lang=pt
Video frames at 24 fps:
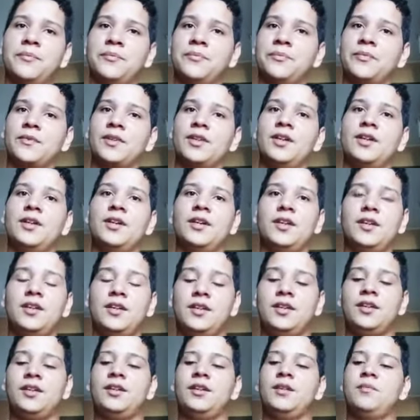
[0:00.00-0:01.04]
E mãe
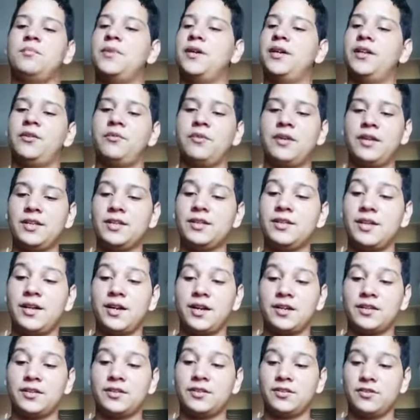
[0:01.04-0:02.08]
não é eterna, então
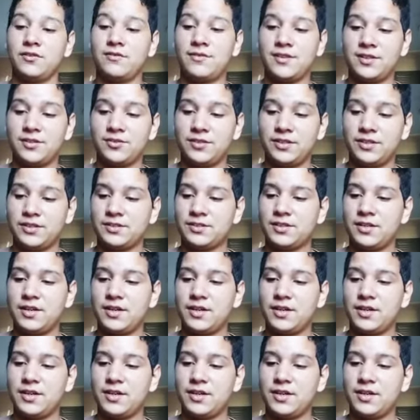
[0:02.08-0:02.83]
valoriza ela